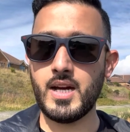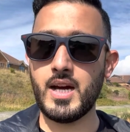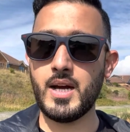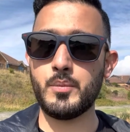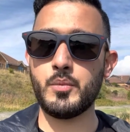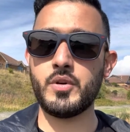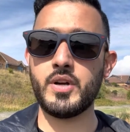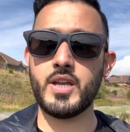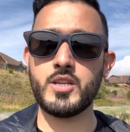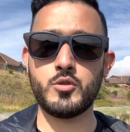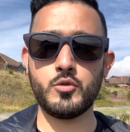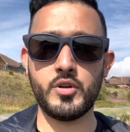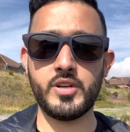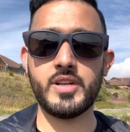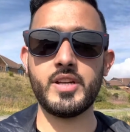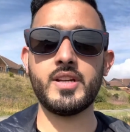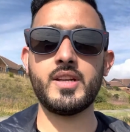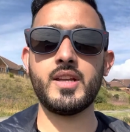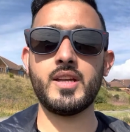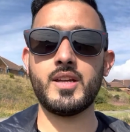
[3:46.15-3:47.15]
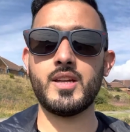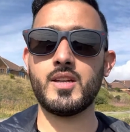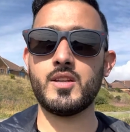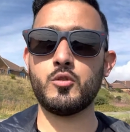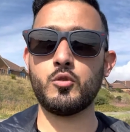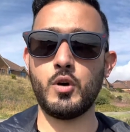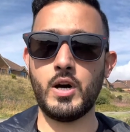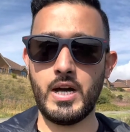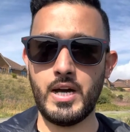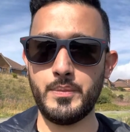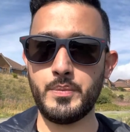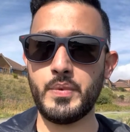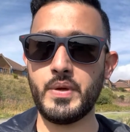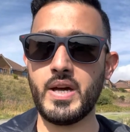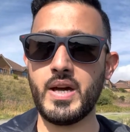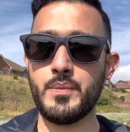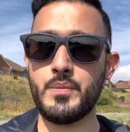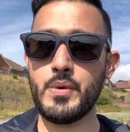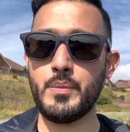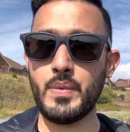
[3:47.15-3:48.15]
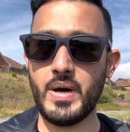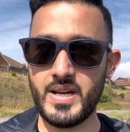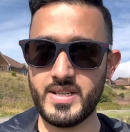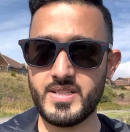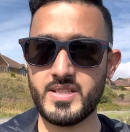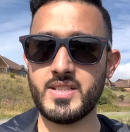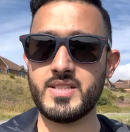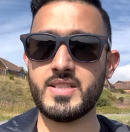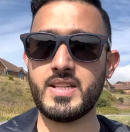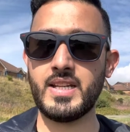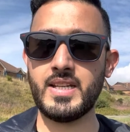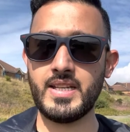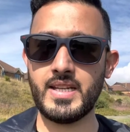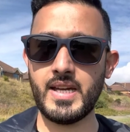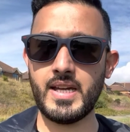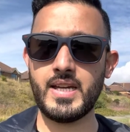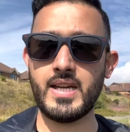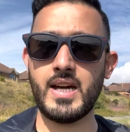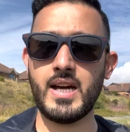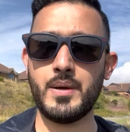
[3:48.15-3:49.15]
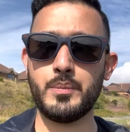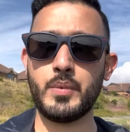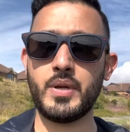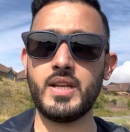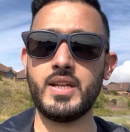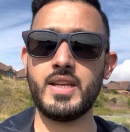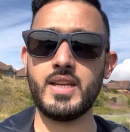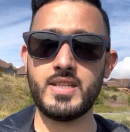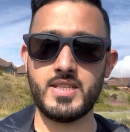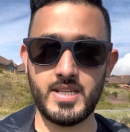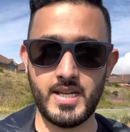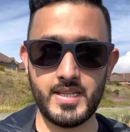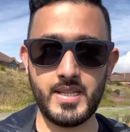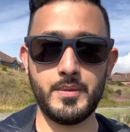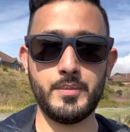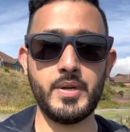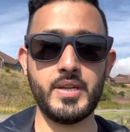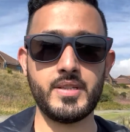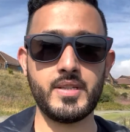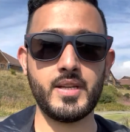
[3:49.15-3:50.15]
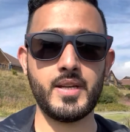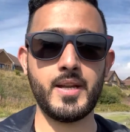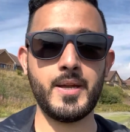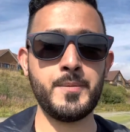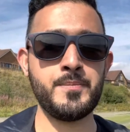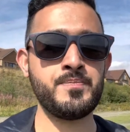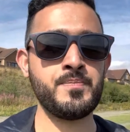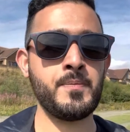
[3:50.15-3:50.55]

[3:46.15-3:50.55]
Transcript: आप ग्रेजुएटेड हैं तो आप यहाँ पे मास्टर्स के लिए आएँ आपके लिए ज़्यादा बेहतर है